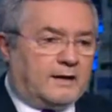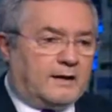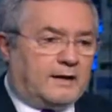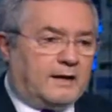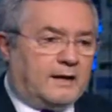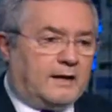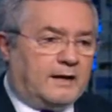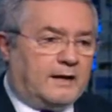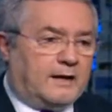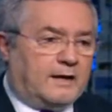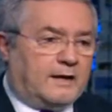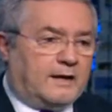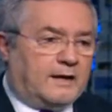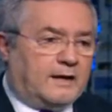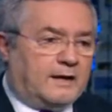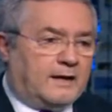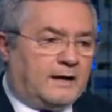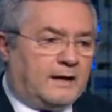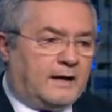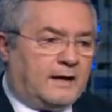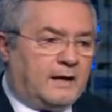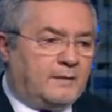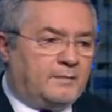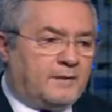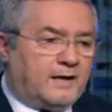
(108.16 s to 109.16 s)

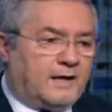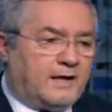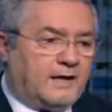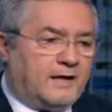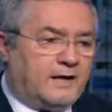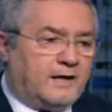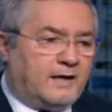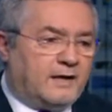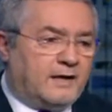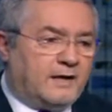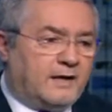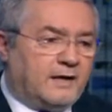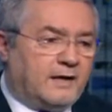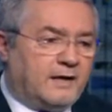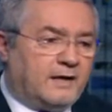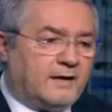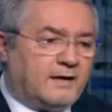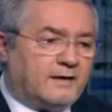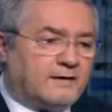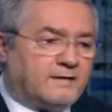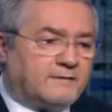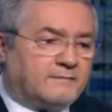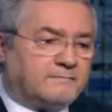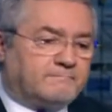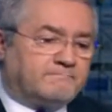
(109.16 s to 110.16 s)
هلا انا برايي
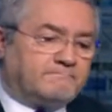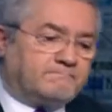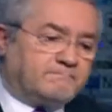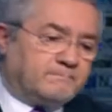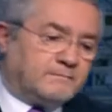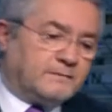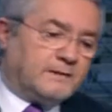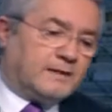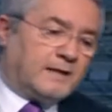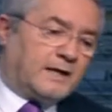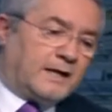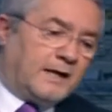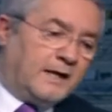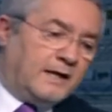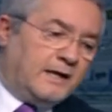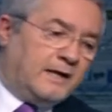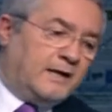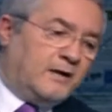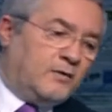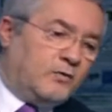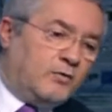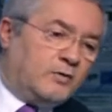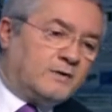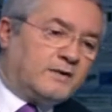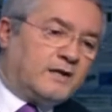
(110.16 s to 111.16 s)

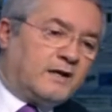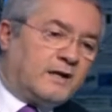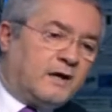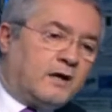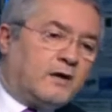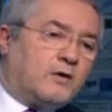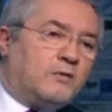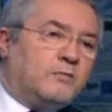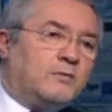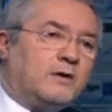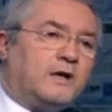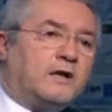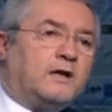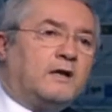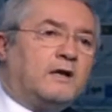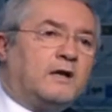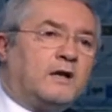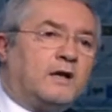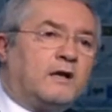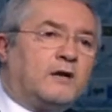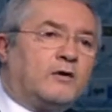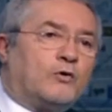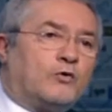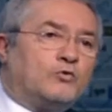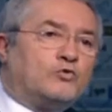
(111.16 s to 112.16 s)
خليني اقول تراكم
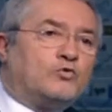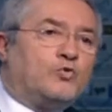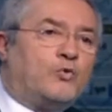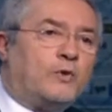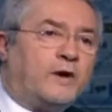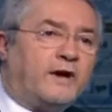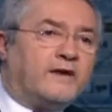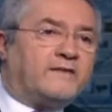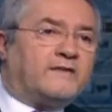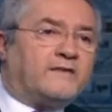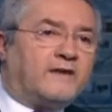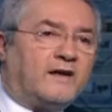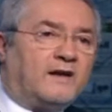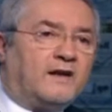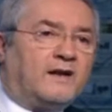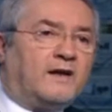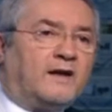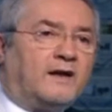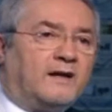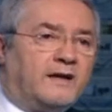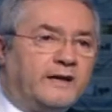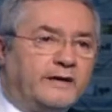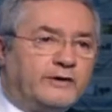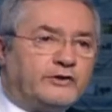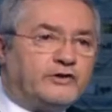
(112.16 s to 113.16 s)
الخطوات هلا
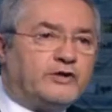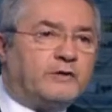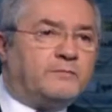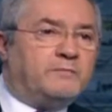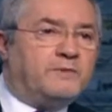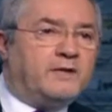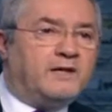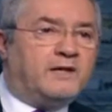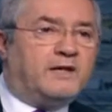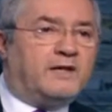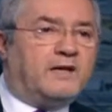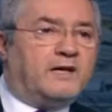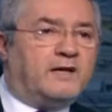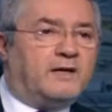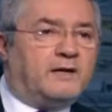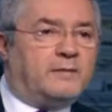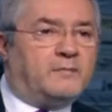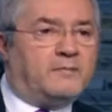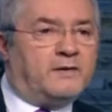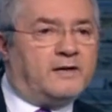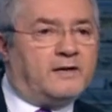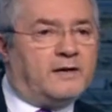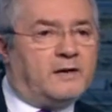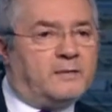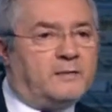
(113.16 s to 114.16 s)
الايجابيه
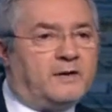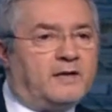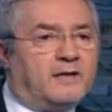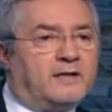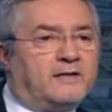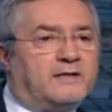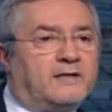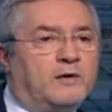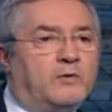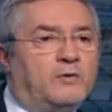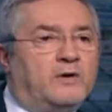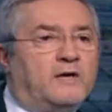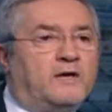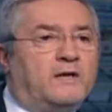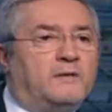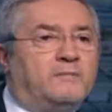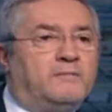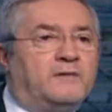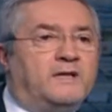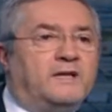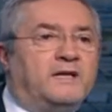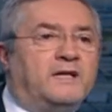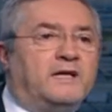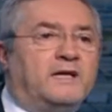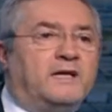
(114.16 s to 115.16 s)
من قبل الدوله
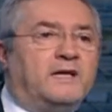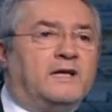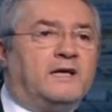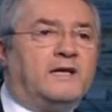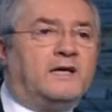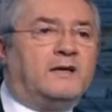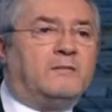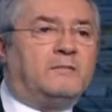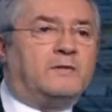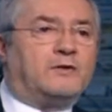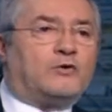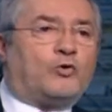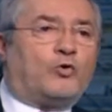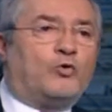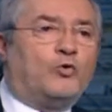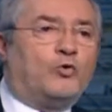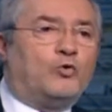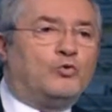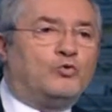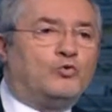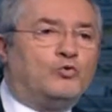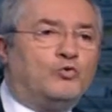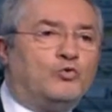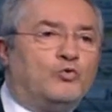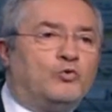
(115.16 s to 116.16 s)
اللبنانيه اللي
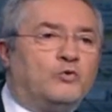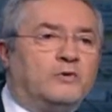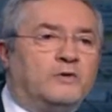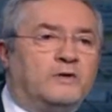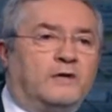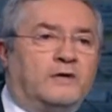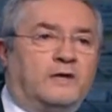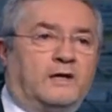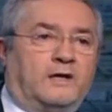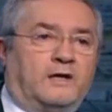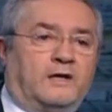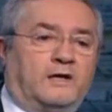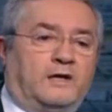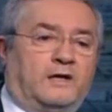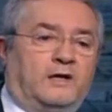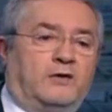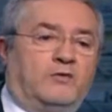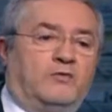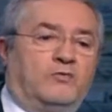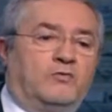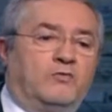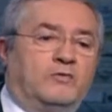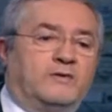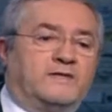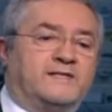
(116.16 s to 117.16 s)
بتحول دون
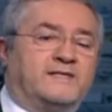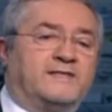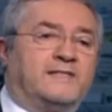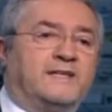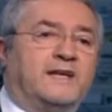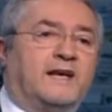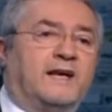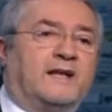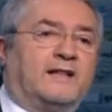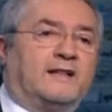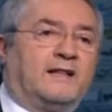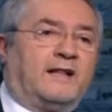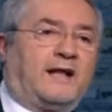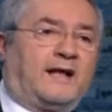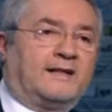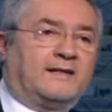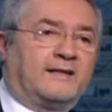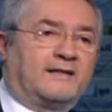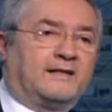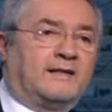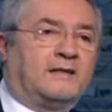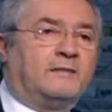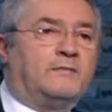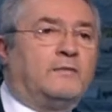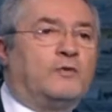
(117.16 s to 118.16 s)
انه ازدياد
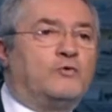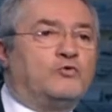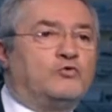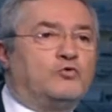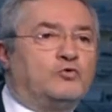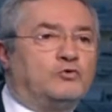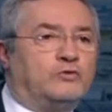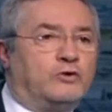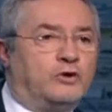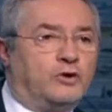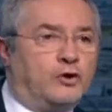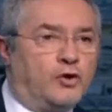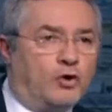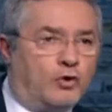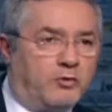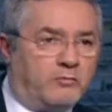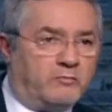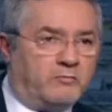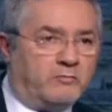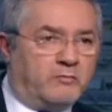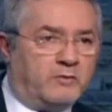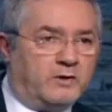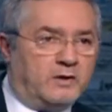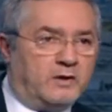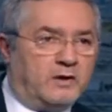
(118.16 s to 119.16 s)
العدد اللي موجود اليوم
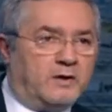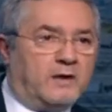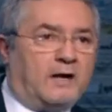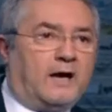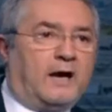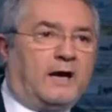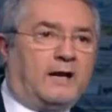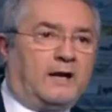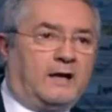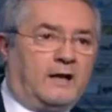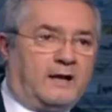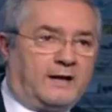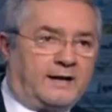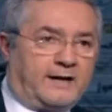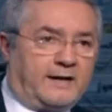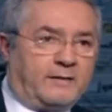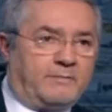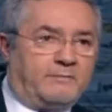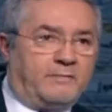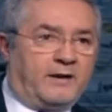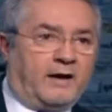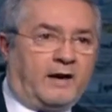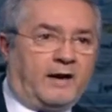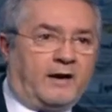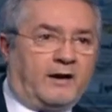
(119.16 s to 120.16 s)
على ارض
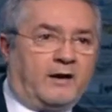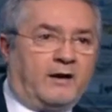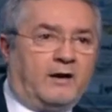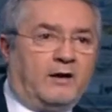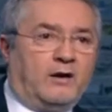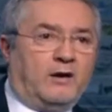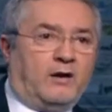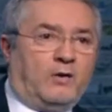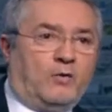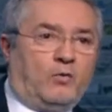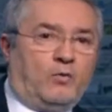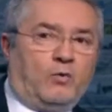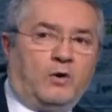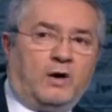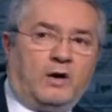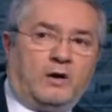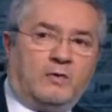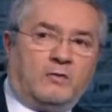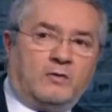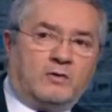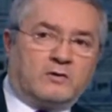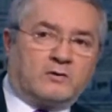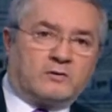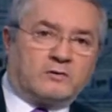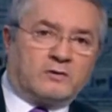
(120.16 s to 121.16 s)
لبنان
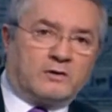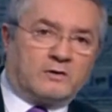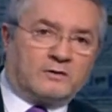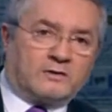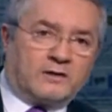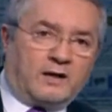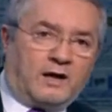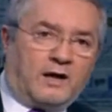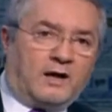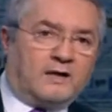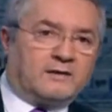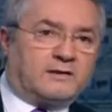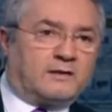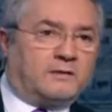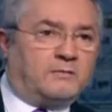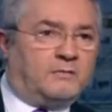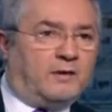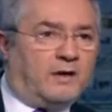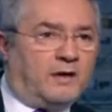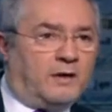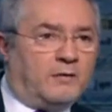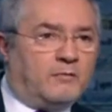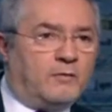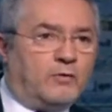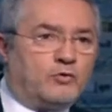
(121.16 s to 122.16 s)
وتعاطي
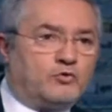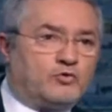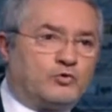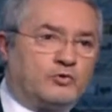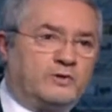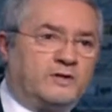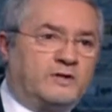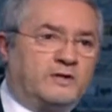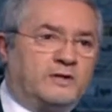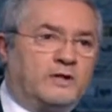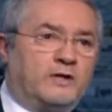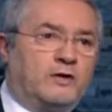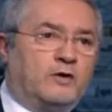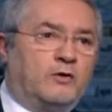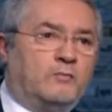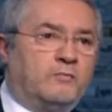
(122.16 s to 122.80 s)
مع الموجودين اليوم